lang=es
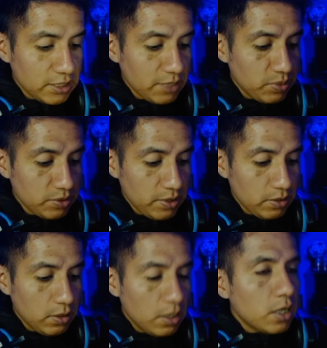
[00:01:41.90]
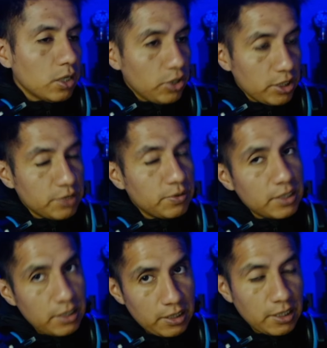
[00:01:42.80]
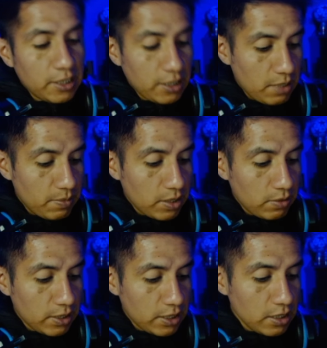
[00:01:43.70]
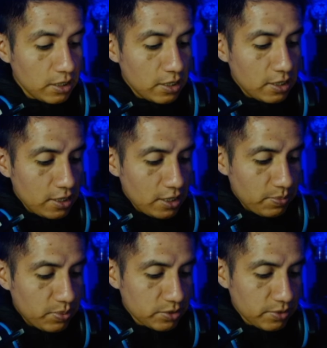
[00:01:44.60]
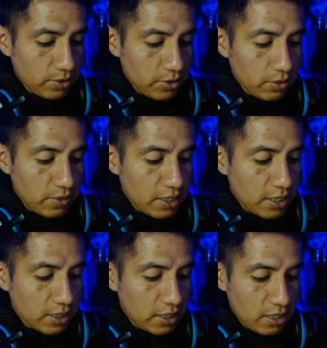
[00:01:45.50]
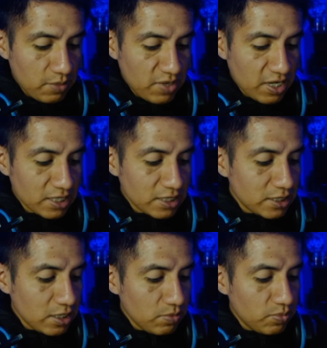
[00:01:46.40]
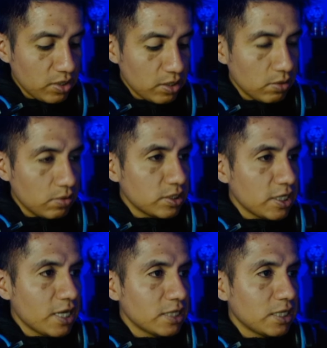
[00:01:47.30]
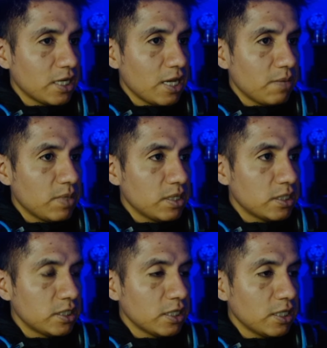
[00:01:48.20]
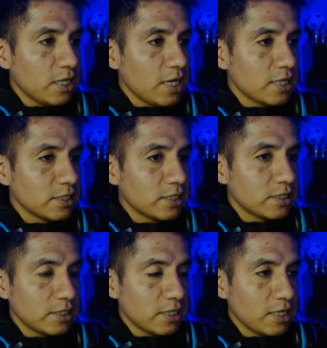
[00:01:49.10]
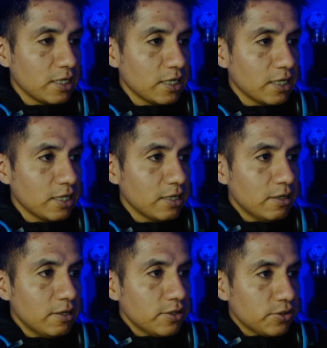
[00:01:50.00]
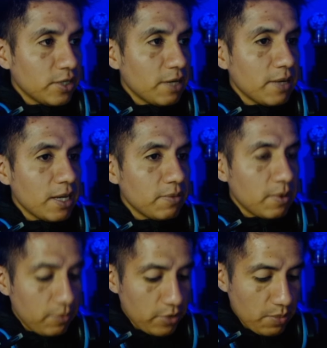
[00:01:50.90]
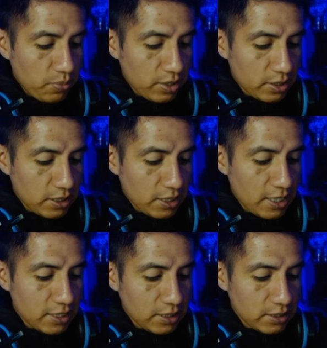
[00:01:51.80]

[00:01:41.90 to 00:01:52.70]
que pues bueno, creo que sí voy a tener que reclamarlo aquí. Y pues bueno, yo lo voy a dejar aquí para que se extienda un poquito los días. En 27 días, este, todavía voy a poder tener ese